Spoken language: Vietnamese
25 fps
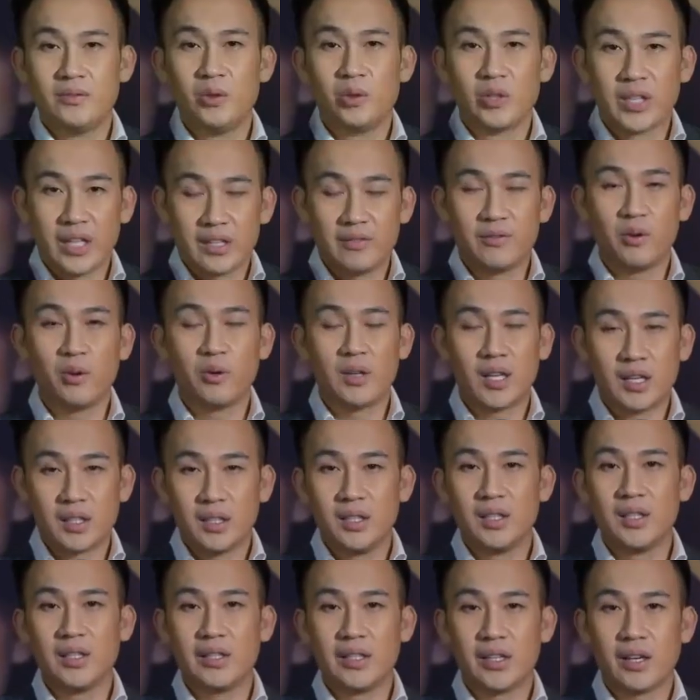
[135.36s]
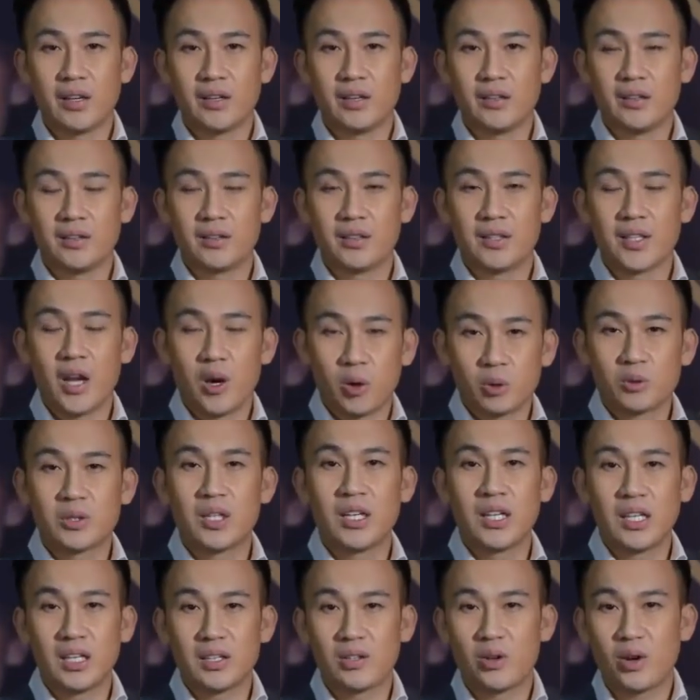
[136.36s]
Vũ nghĩ Vũ là người đầu
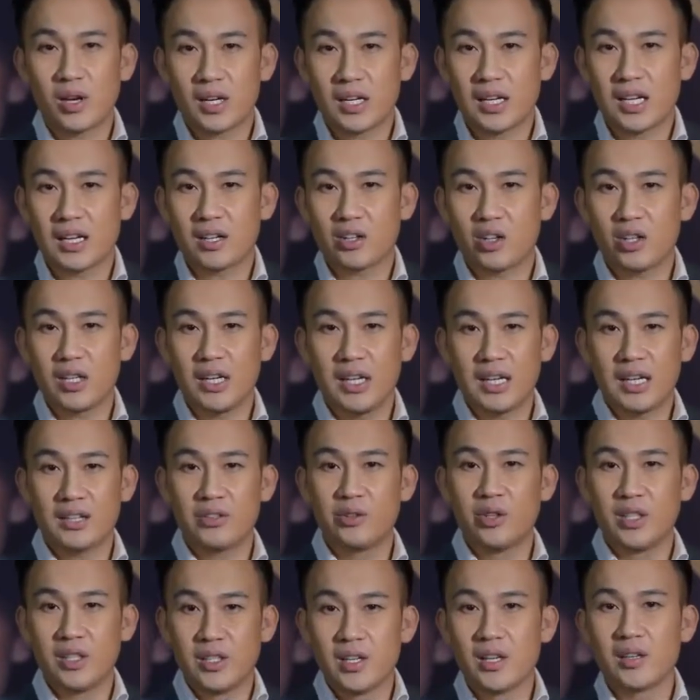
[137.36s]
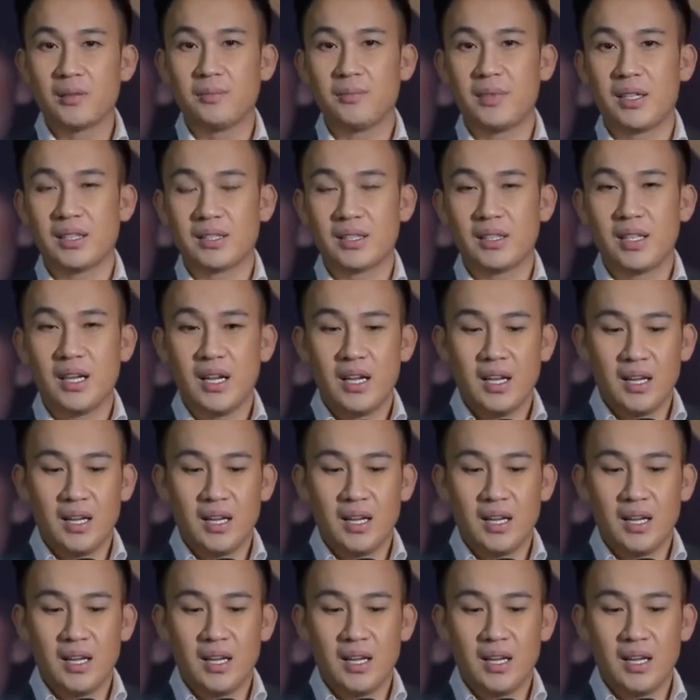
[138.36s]
tiên hoặc là có thể là duy nhất mà